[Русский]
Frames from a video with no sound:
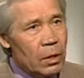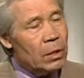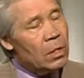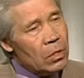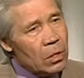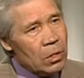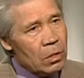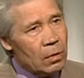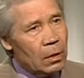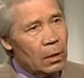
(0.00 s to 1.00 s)
Это
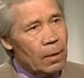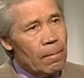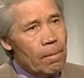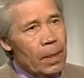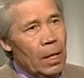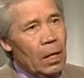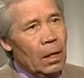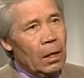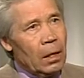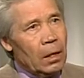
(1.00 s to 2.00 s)
естественно.
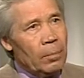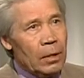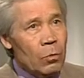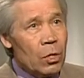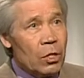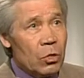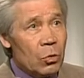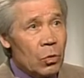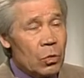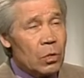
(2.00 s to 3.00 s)
А, и потому
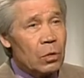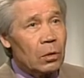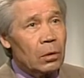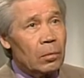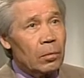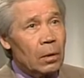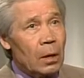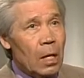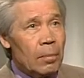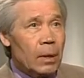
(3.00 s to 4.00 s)
Христос, э,
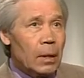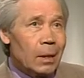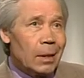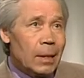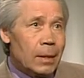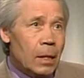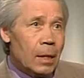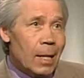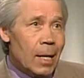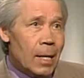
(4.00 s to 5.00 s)
как бы
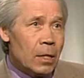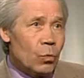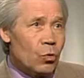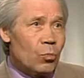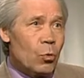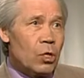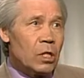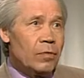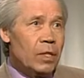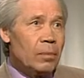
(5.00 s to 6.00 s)
делая экскурс в
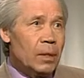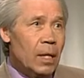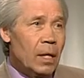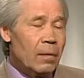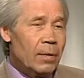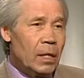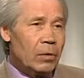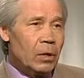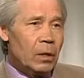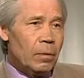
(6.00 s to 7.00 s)
прошлые времена,
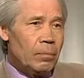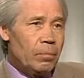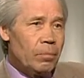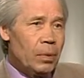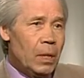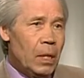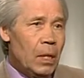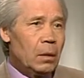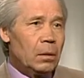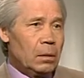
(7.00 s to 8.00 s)
говорит, вот это
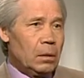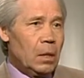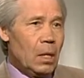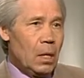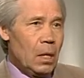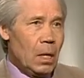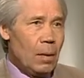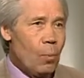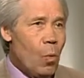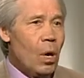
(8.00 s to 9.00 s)
период –
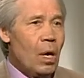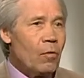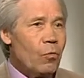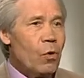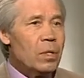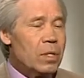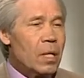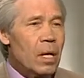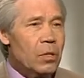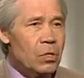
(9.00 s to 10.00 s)
эпоха войн
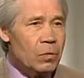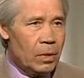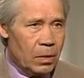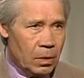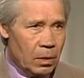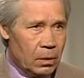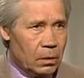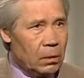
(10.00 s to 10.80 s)
заканчивается,